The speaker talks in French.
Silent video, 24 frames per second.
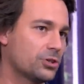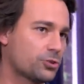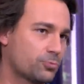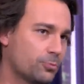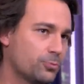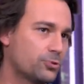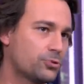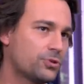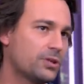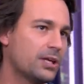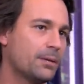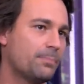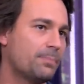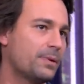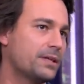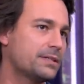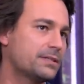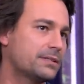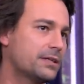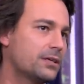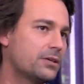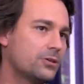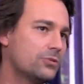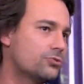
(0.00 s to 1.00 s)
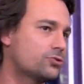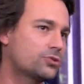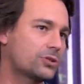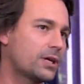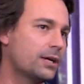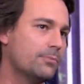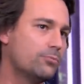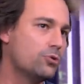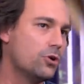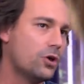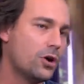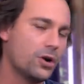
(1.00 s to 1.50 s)
Je me suis déplacé jusqu'à
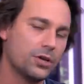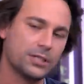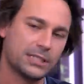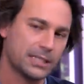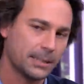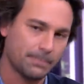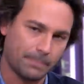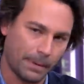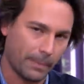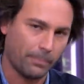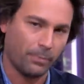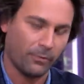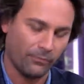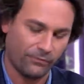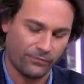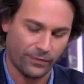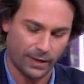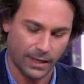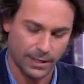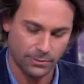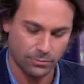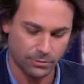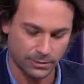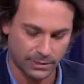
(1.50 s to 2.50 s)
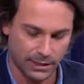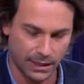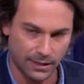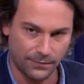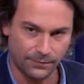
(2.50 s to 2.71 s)
Boulogne. C'est pas pour me faire insulter,